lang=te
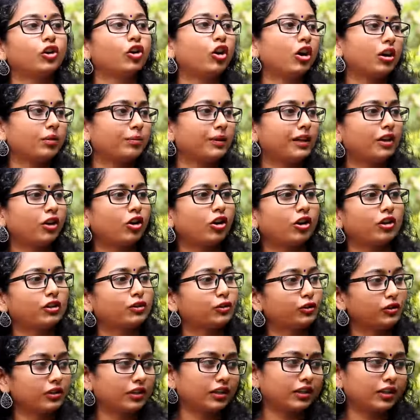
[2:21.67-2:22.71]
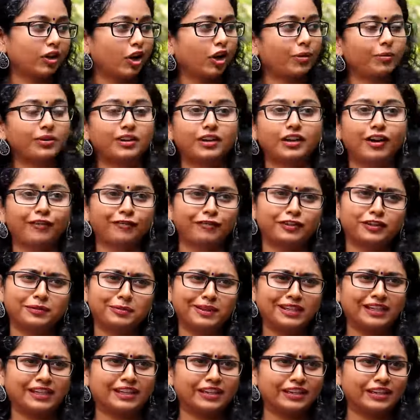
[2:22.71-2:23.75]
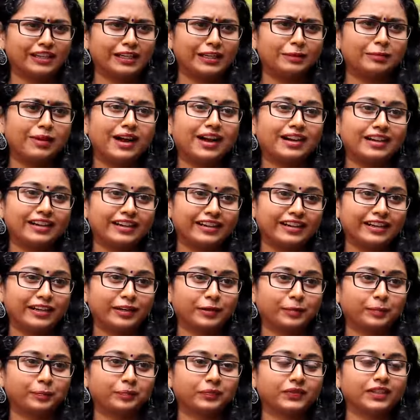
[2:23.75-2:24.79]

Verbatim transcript: నార్మల్గా ఒకరిని చూస్తే నార్మల్ కంఫర్టబుల్గా వెళ్ళి మాట్లాడేయడం